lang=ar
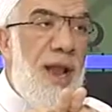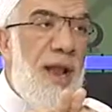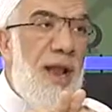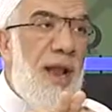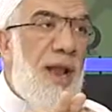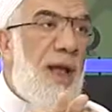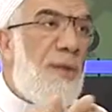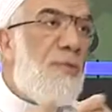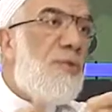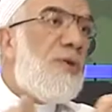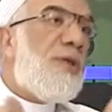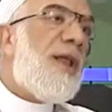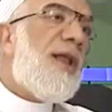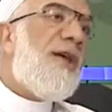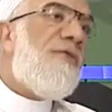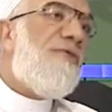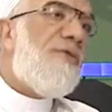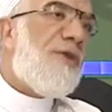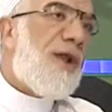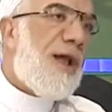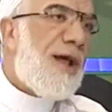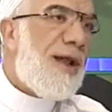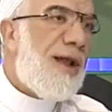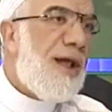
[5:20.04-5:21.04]
لا
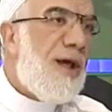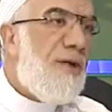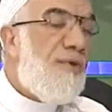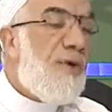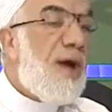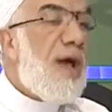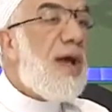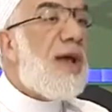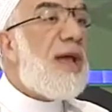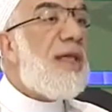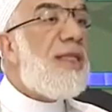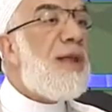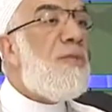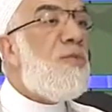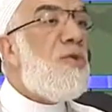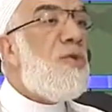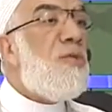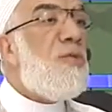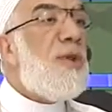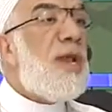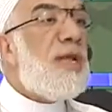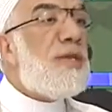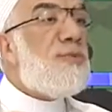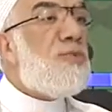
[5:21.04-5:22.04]
متنافران وهكذا
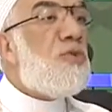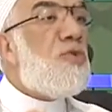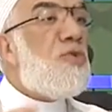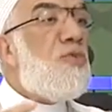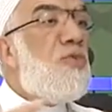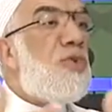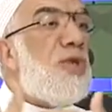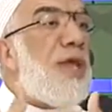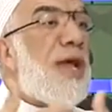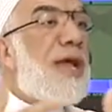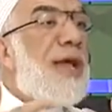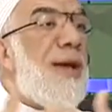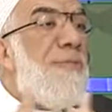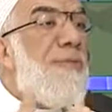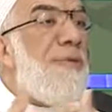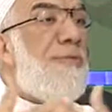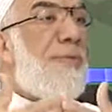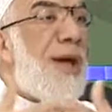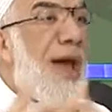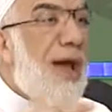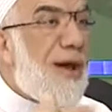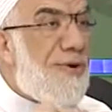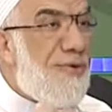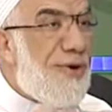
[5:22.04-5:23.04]
المؤمن لازم يكون متكامل
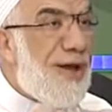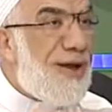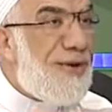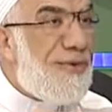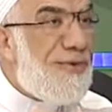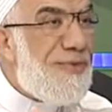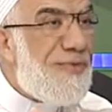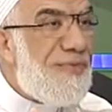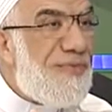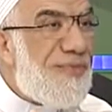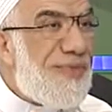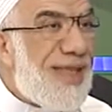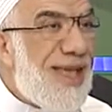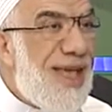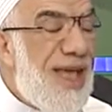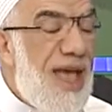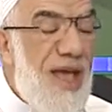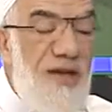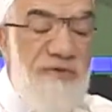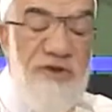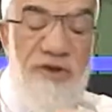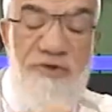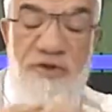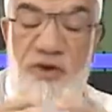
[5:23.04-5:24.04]
مع اخوانه
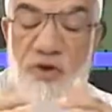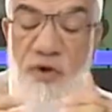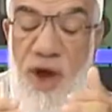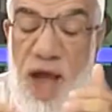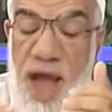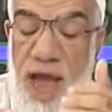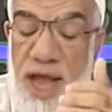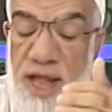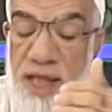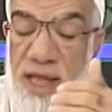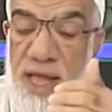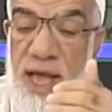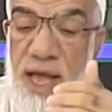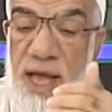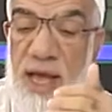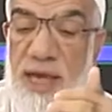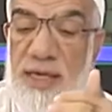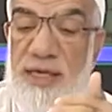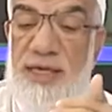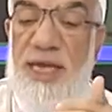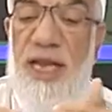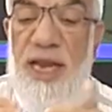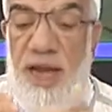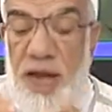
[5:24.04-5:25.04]
ففي واحد
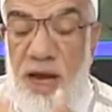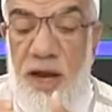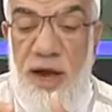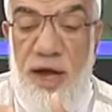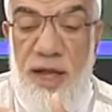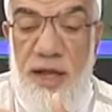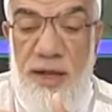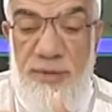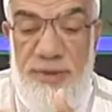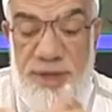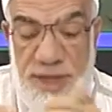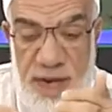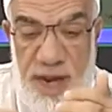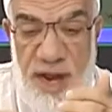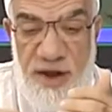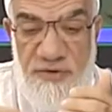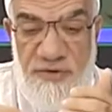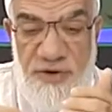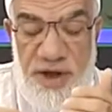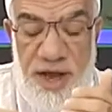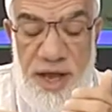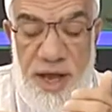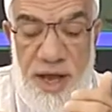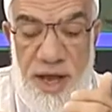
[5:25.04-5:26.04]
سريع الغضب سريع
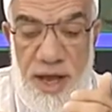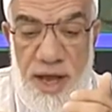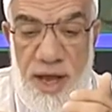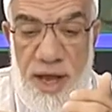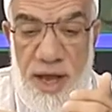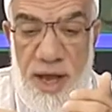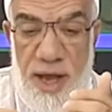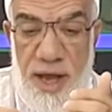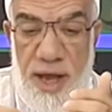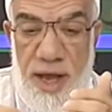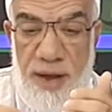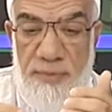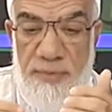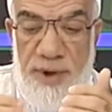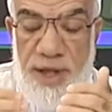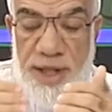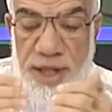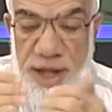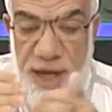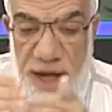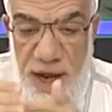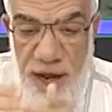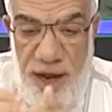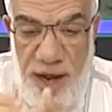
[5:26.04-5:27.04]
الفيء
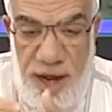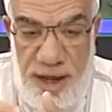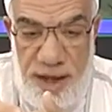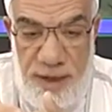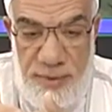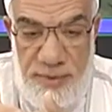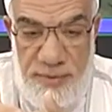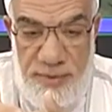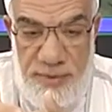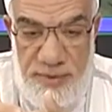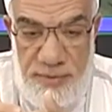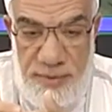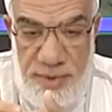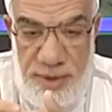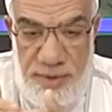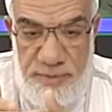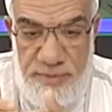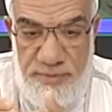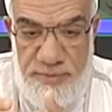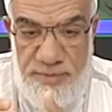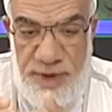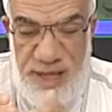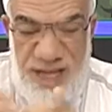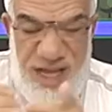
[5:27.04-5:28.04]
بطيء الغضب
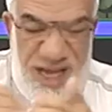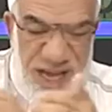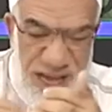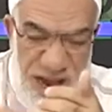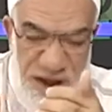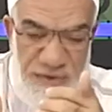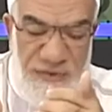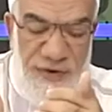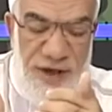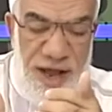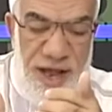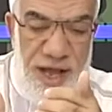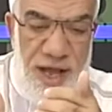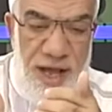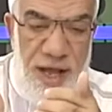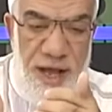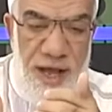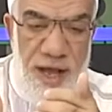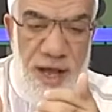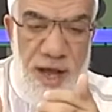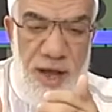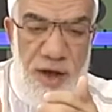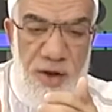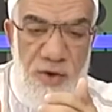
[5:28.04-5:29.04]
بطيء الفيء
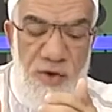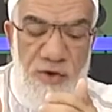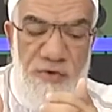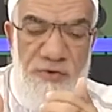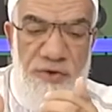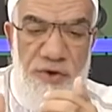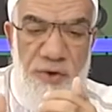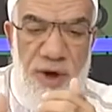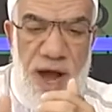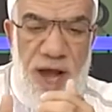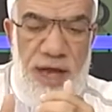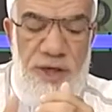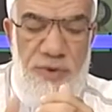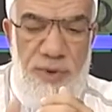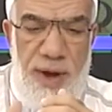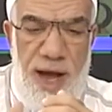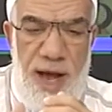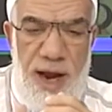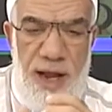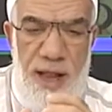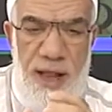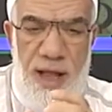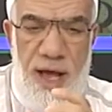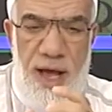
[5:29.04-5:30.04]
وفي واحد
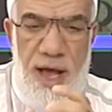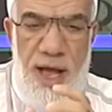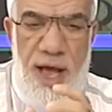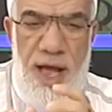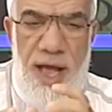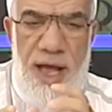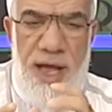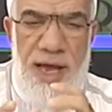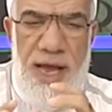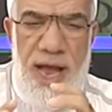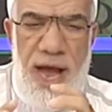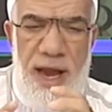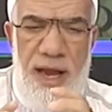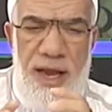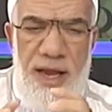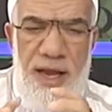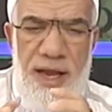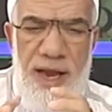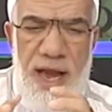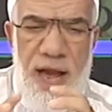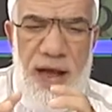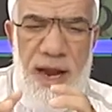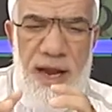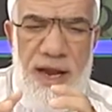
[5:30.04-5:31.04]
سبحان الله
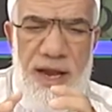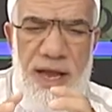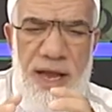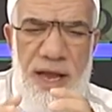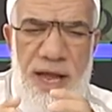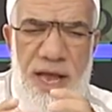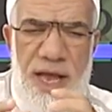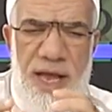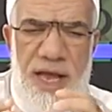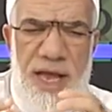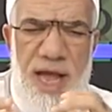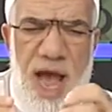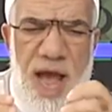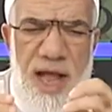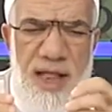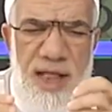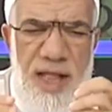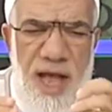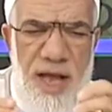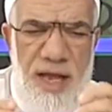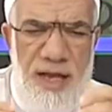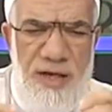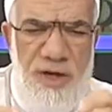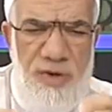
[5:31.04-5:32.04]
يعني يعني
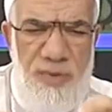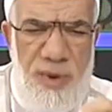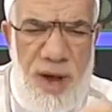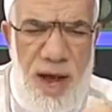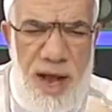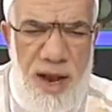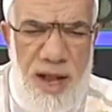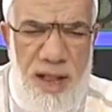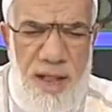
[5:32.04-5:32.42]
يهدأ سبحان الله